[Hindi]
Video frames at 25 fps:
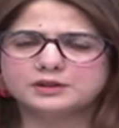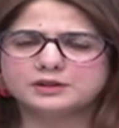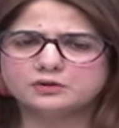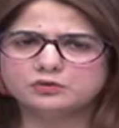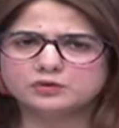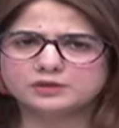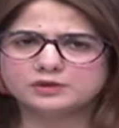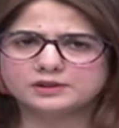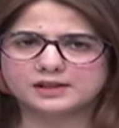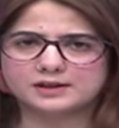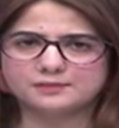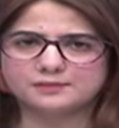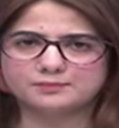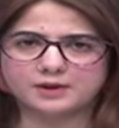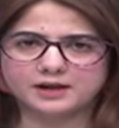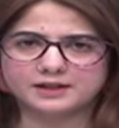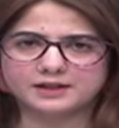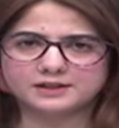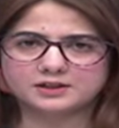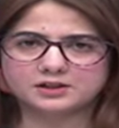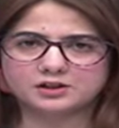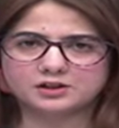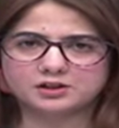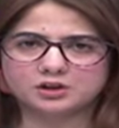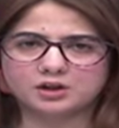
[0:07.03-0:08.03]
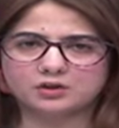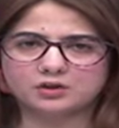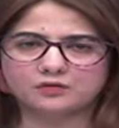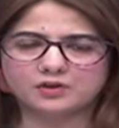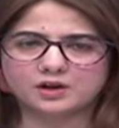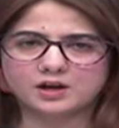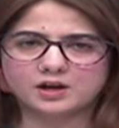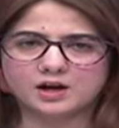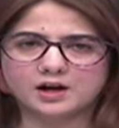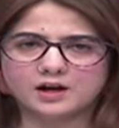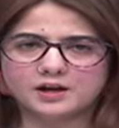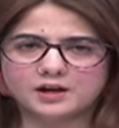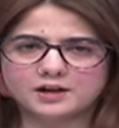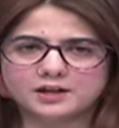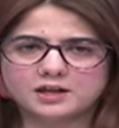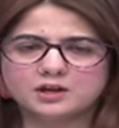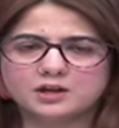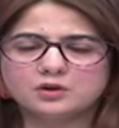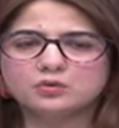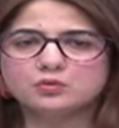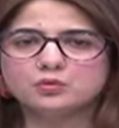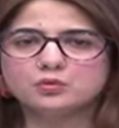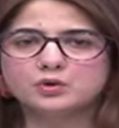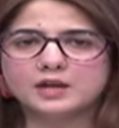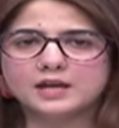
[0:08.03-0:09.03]
न्यूज़ से बात करते हुए कहा कि
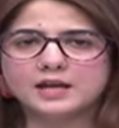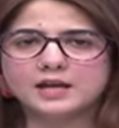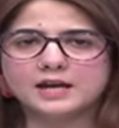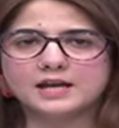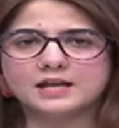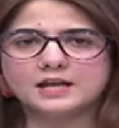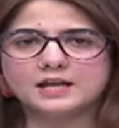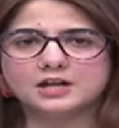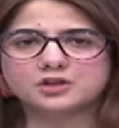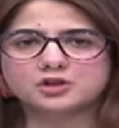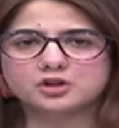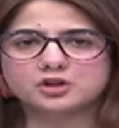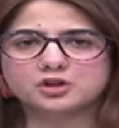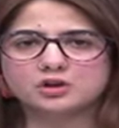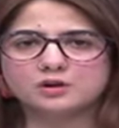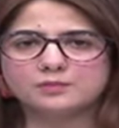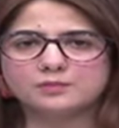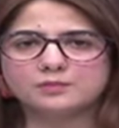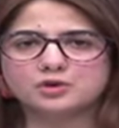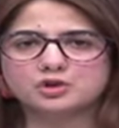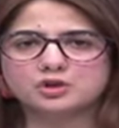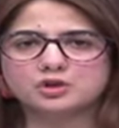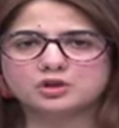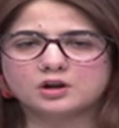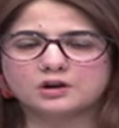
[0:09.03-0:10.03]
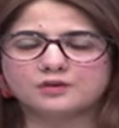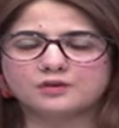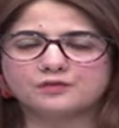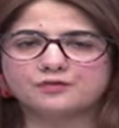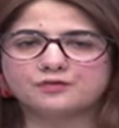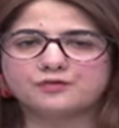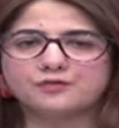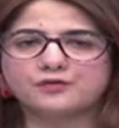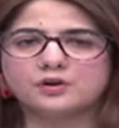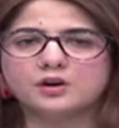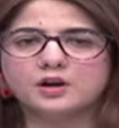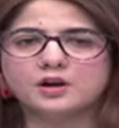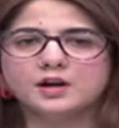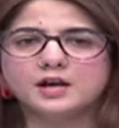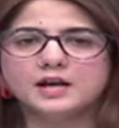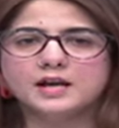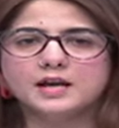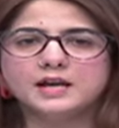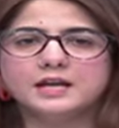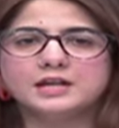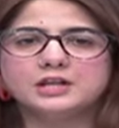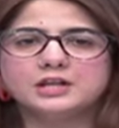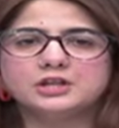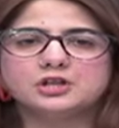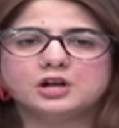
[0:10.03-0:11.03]
उन्हें इलेक्शन कमीशन ऑफ
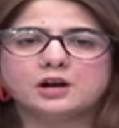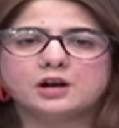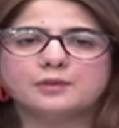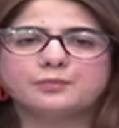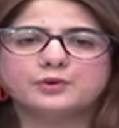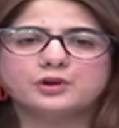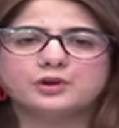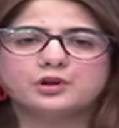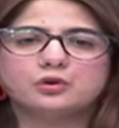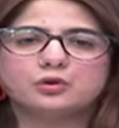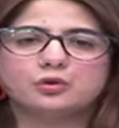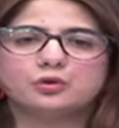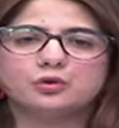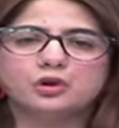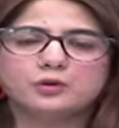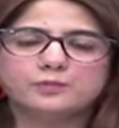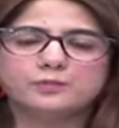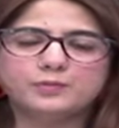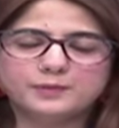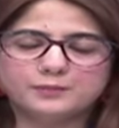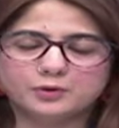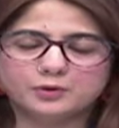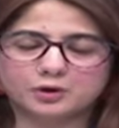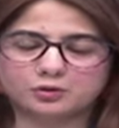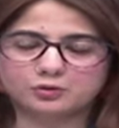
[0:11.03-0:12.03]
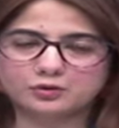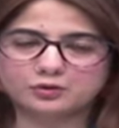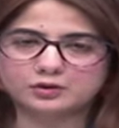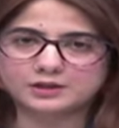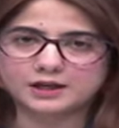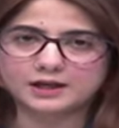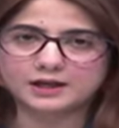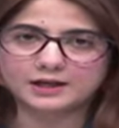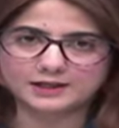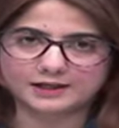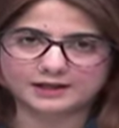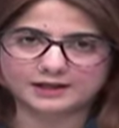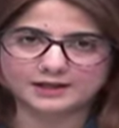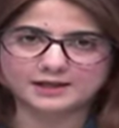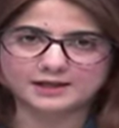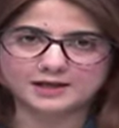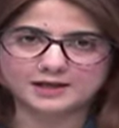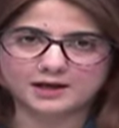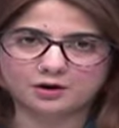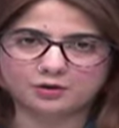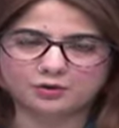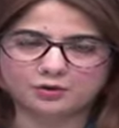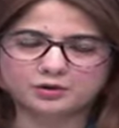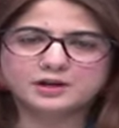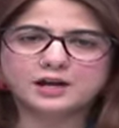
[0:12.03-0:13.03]
इंडिया पर कोई भी भरोसा नहीं
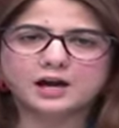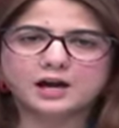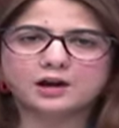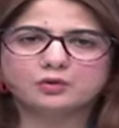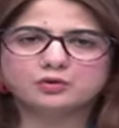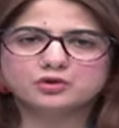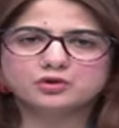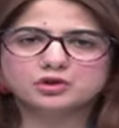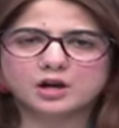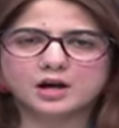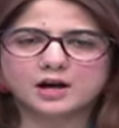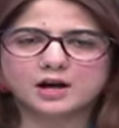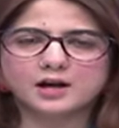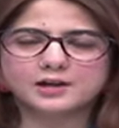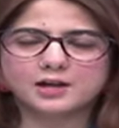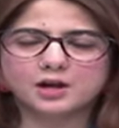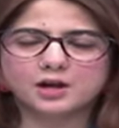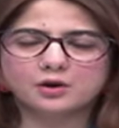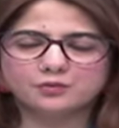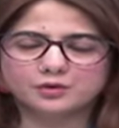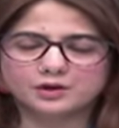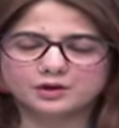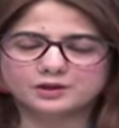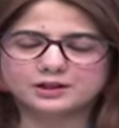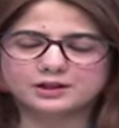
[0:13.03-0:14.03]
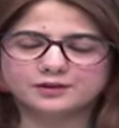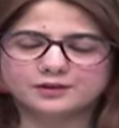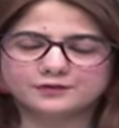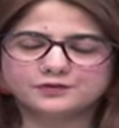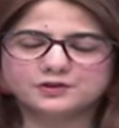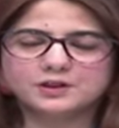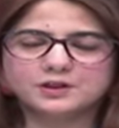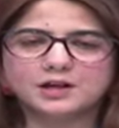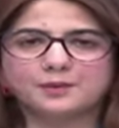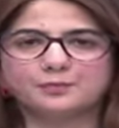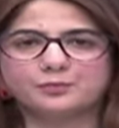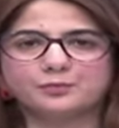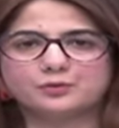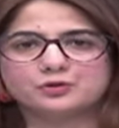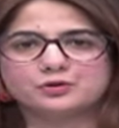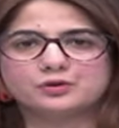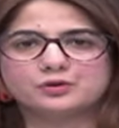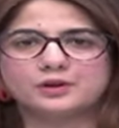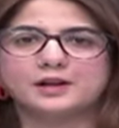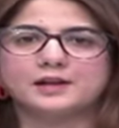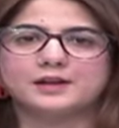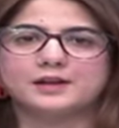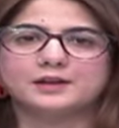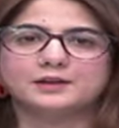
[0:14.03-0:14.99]
है और क्या कुछ कहा गया उनकी तरफ से आपको सुनाए